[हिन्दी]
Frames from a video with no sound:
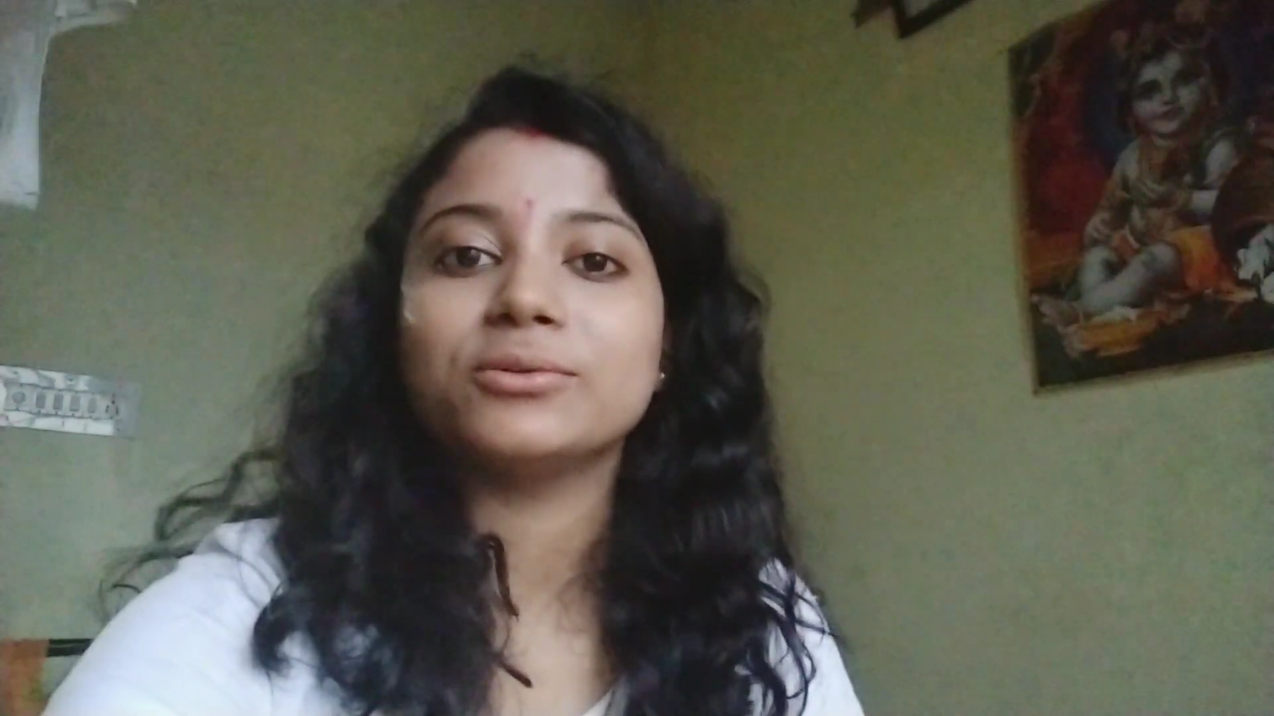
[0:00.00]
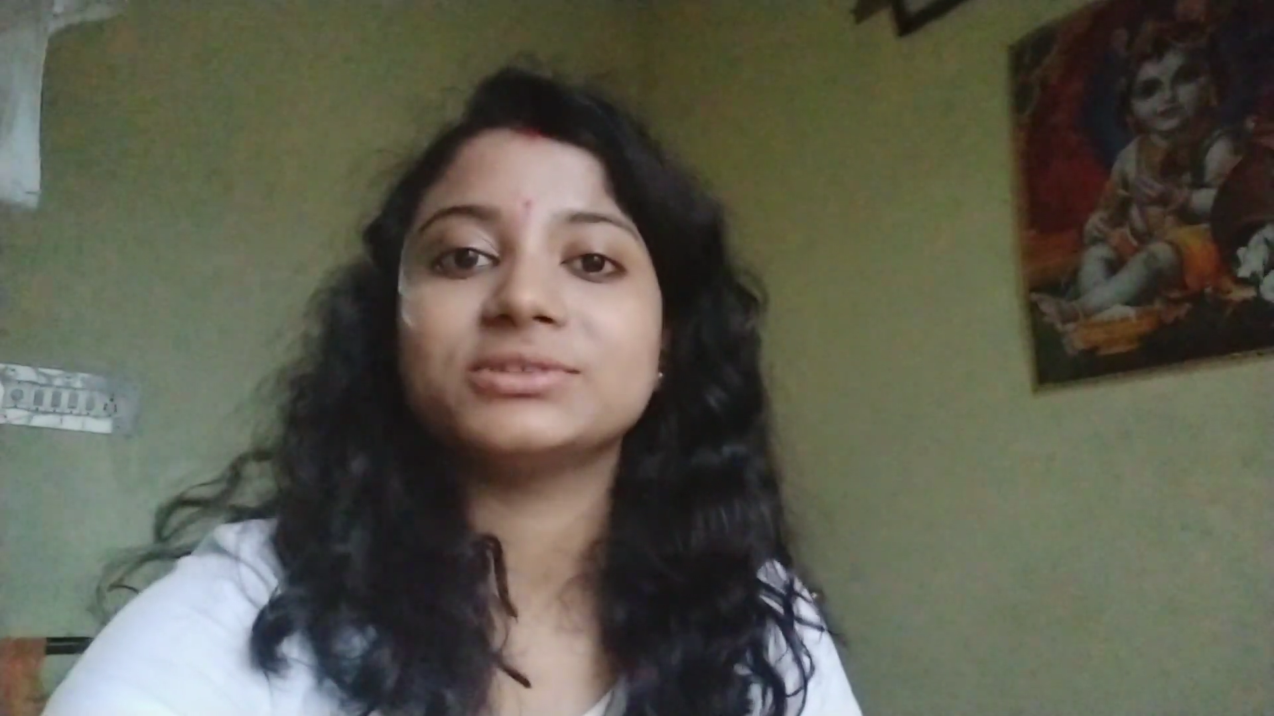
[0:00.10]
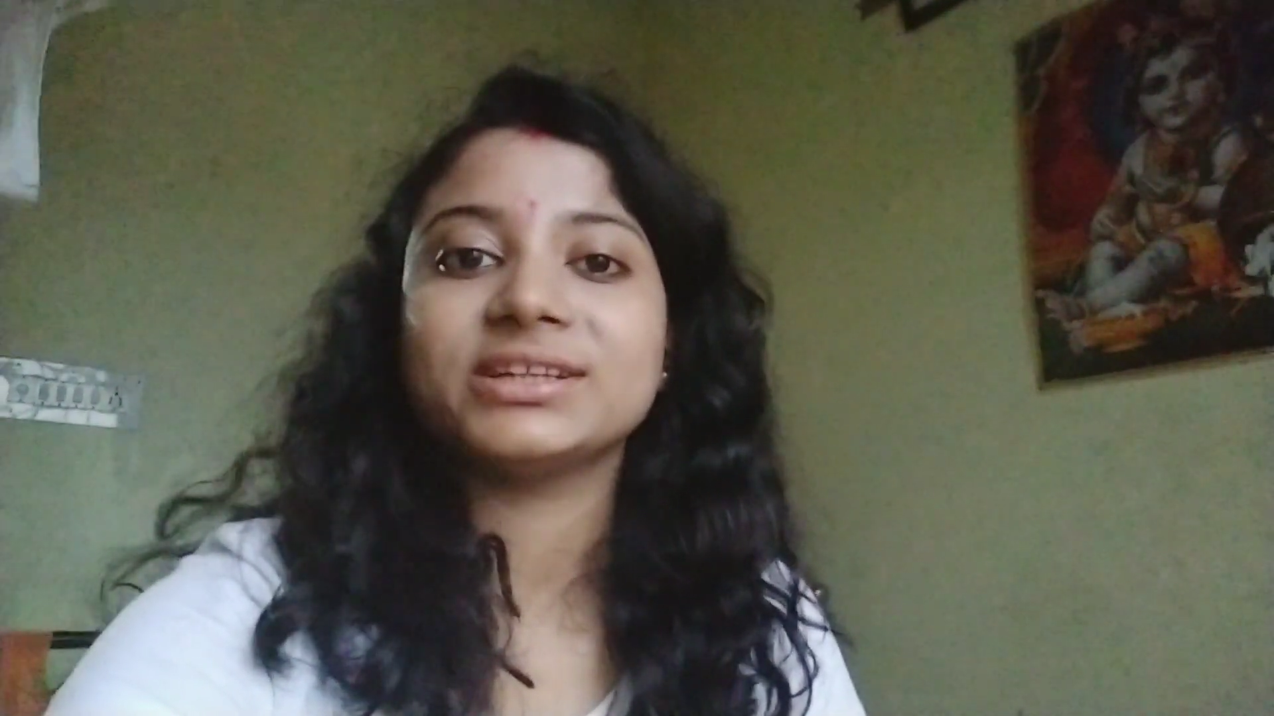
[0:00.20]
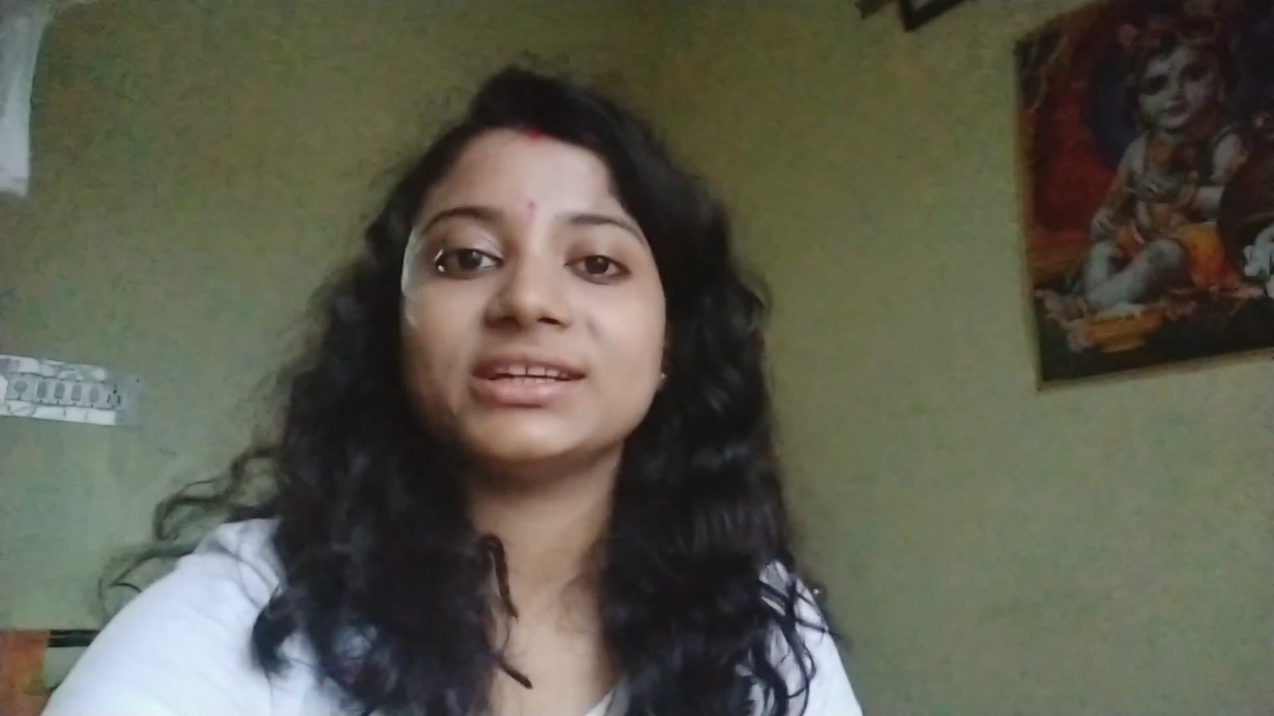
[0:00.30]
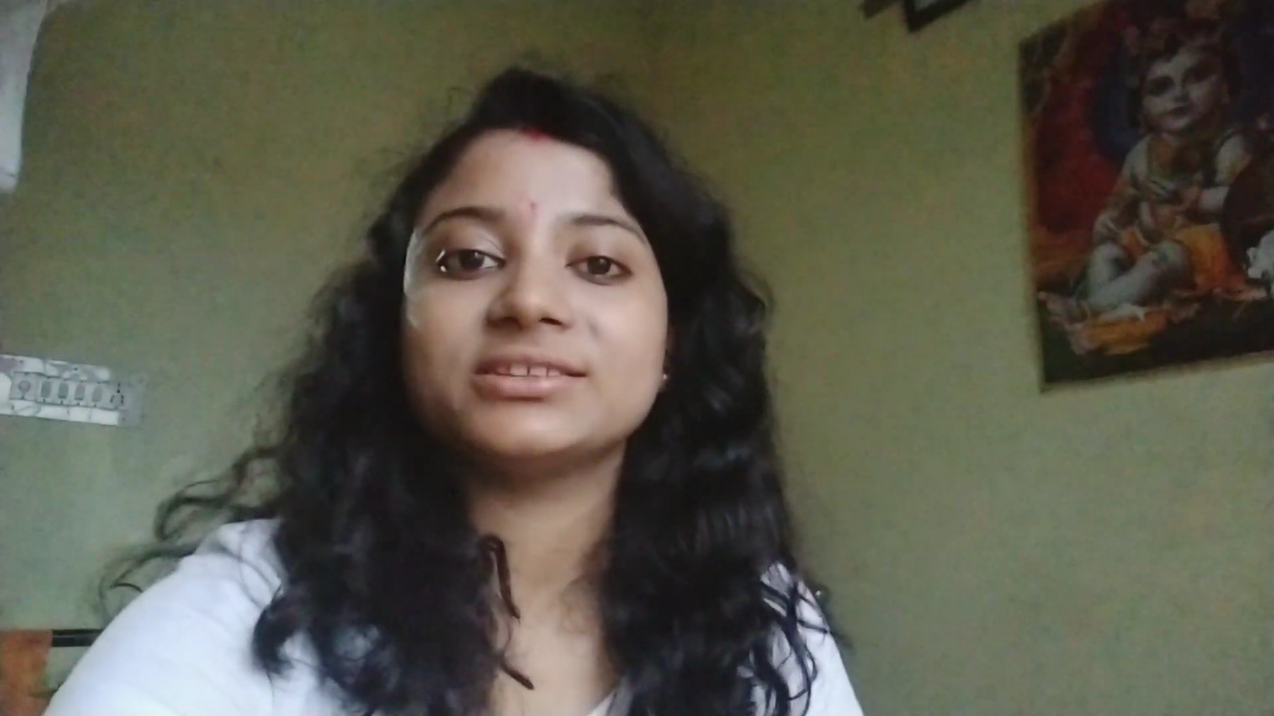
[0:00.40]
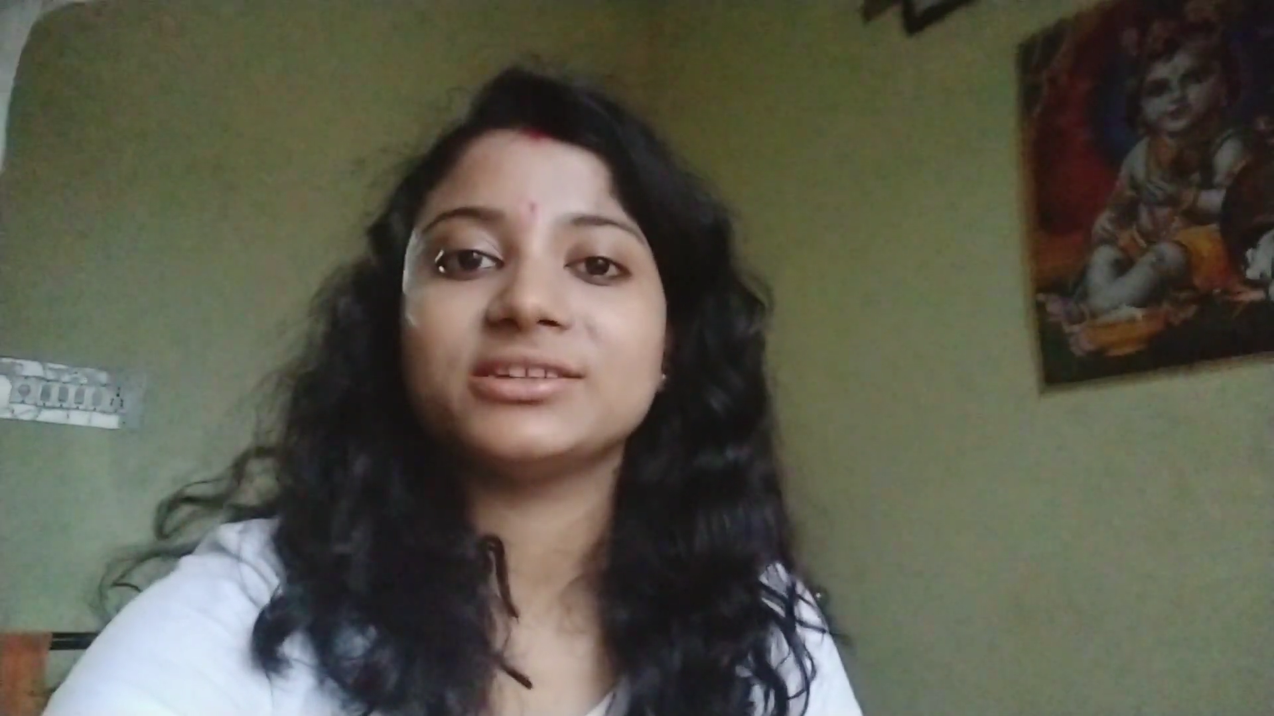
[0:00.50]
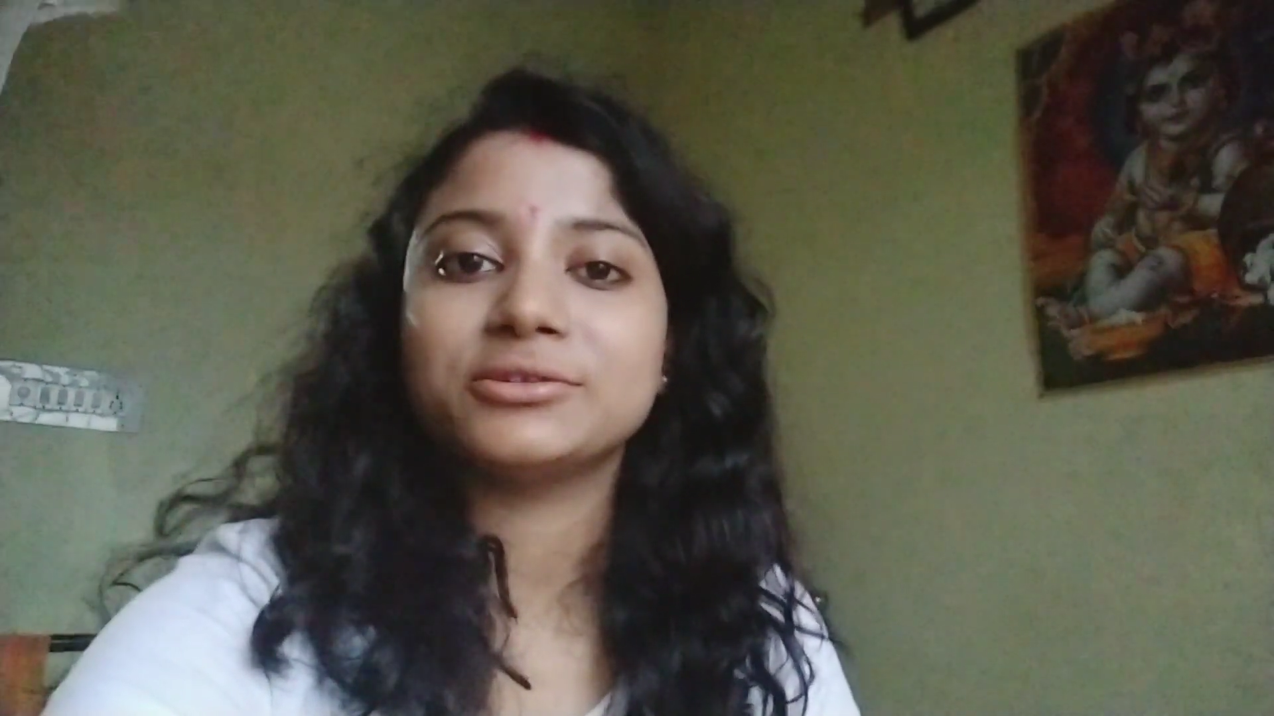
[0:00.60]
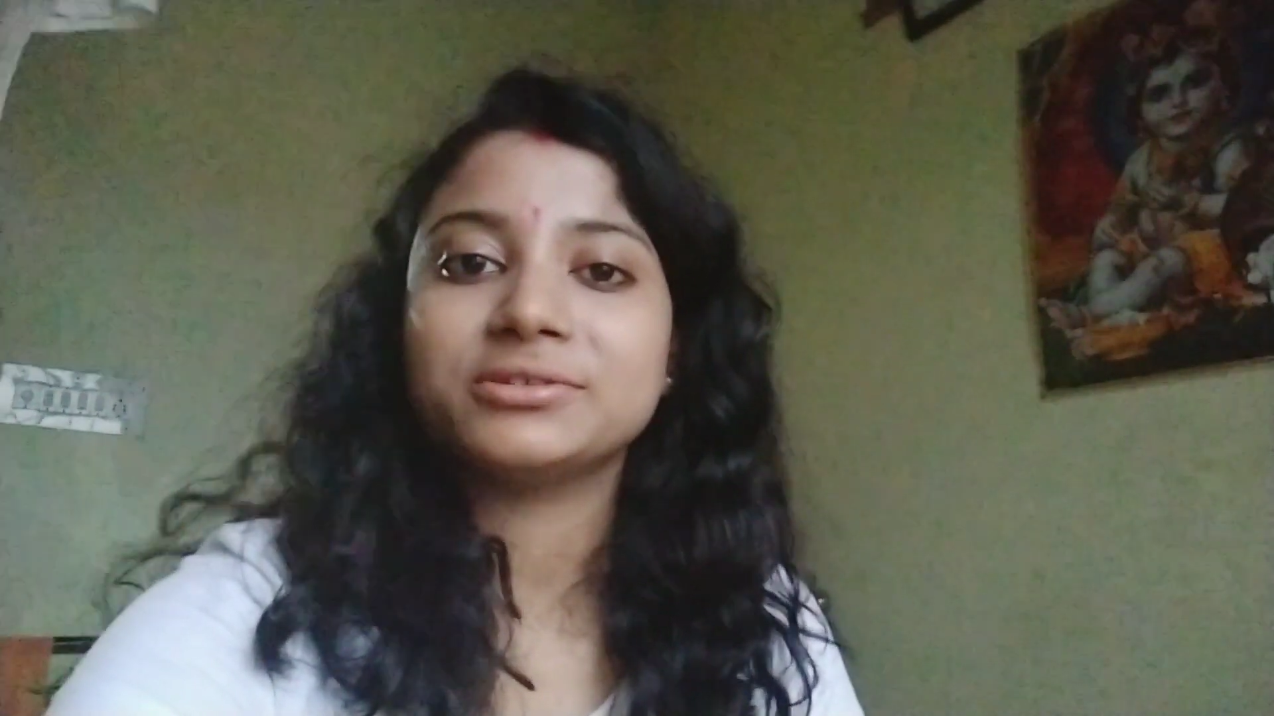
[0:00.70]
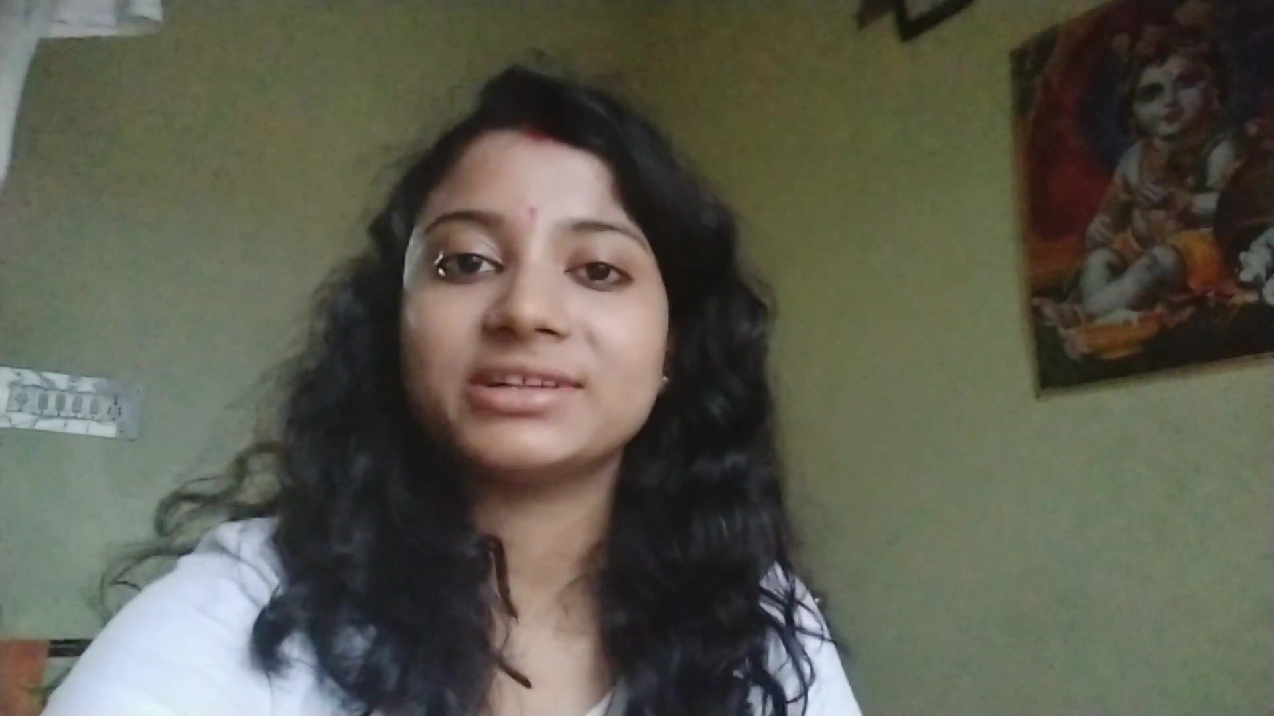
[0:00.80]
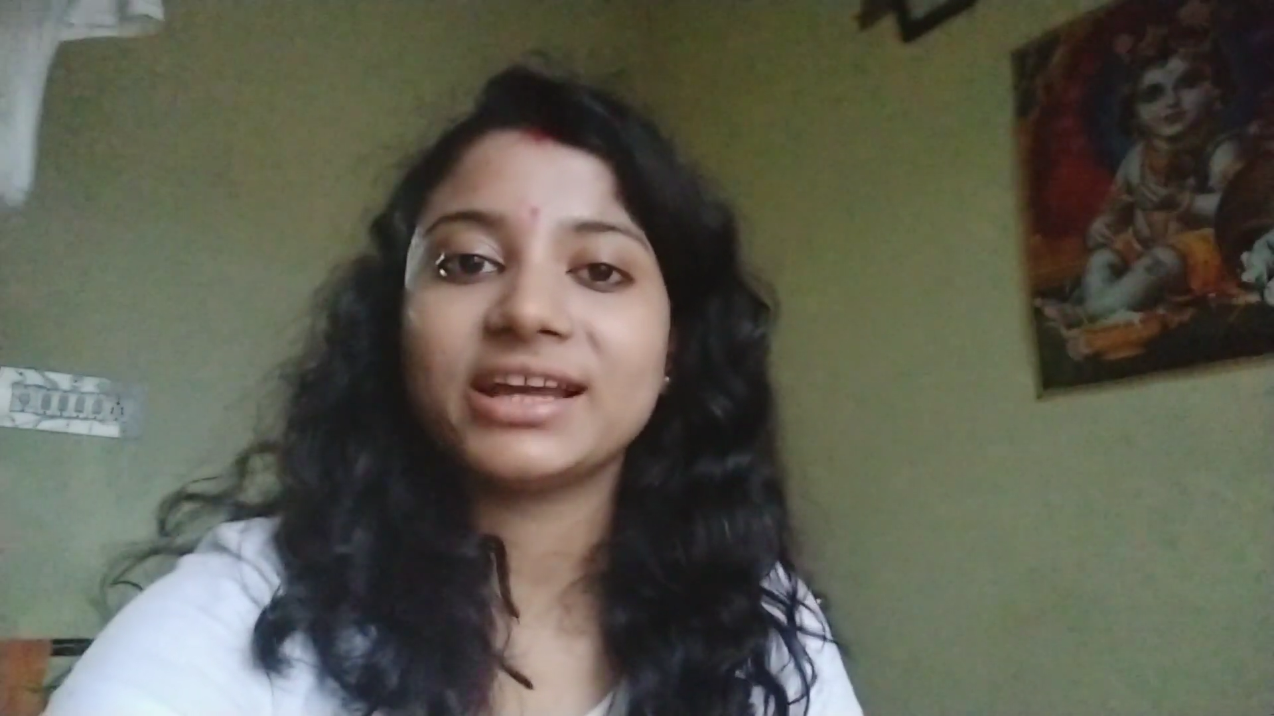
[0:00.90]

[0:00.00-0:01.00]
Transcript: उसे जरूर